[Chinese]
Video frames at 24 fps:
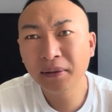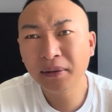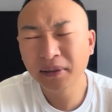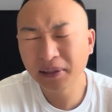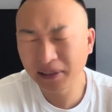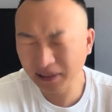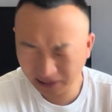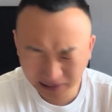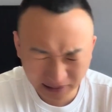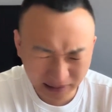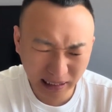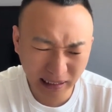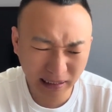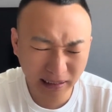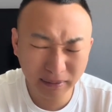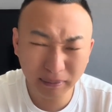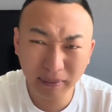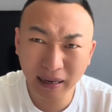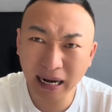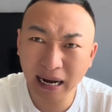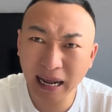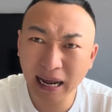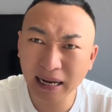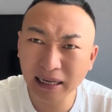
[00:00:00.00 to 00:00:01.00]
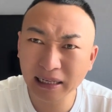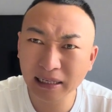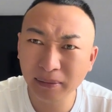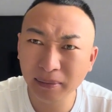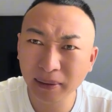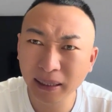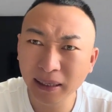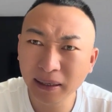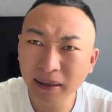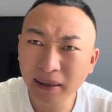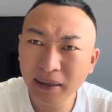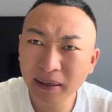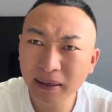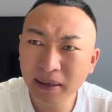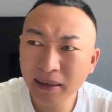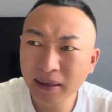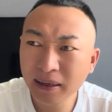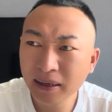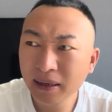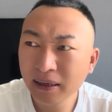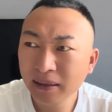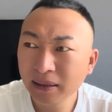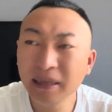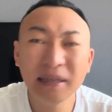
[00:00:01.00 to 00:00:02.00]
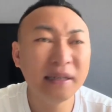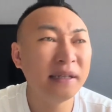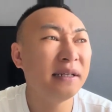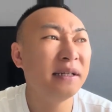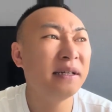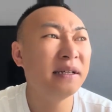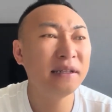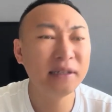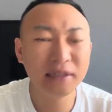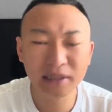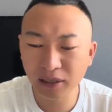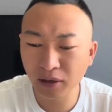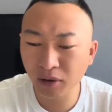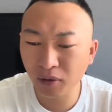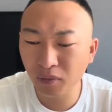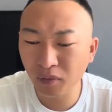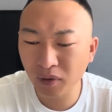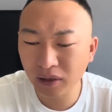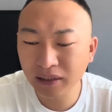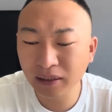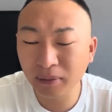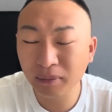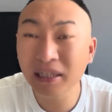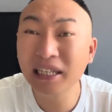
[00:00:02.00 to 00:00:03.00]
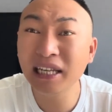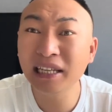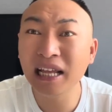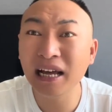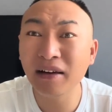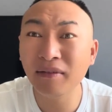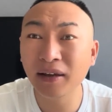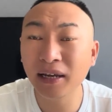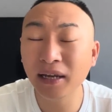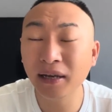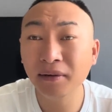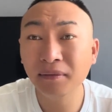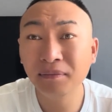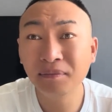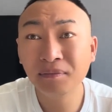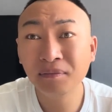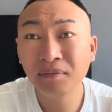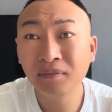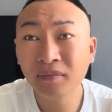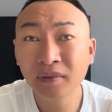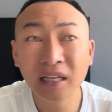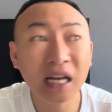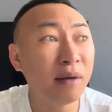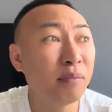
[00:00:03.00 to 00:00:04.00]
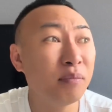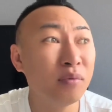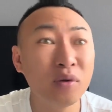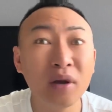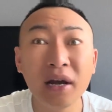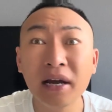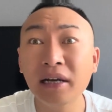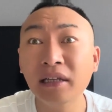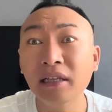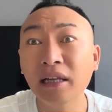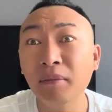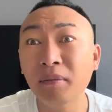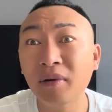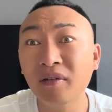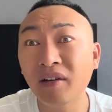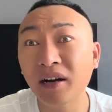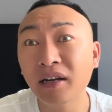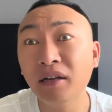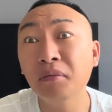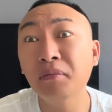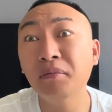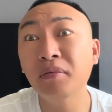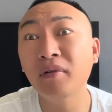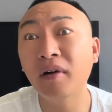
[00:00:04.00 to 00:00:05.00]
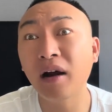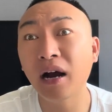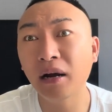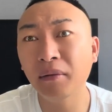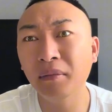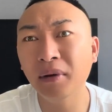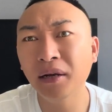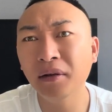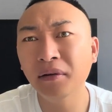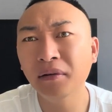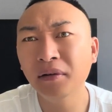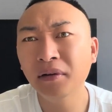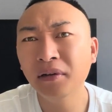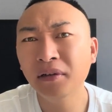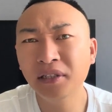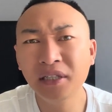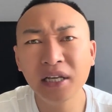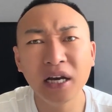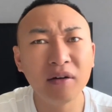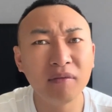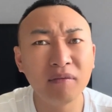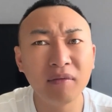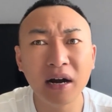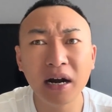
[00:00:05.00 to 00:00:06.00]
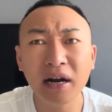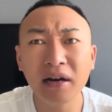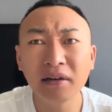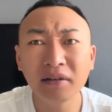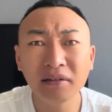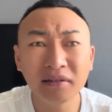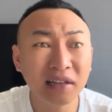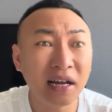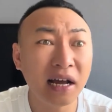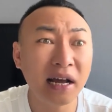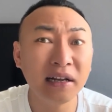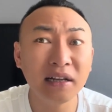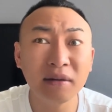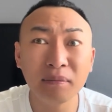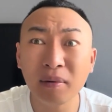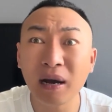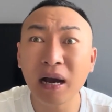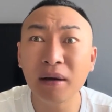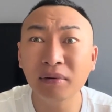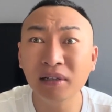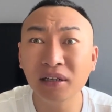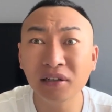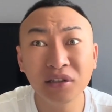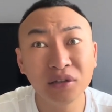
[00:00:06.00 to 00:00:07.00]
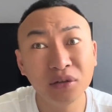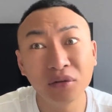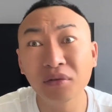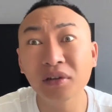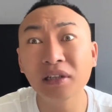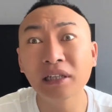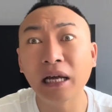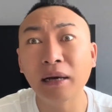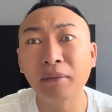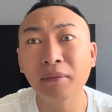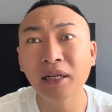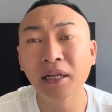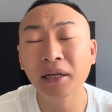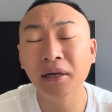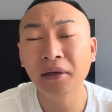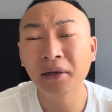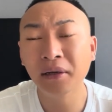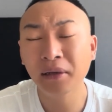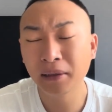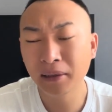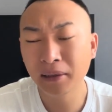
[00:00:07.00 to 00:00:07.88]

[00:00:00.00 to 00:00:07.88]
你上里吧拉去吧。那你这以后我怎么见大伟啊？他不愿跟咱们玩就不玩呗。想玩，他还得巴不得求着咱们呢。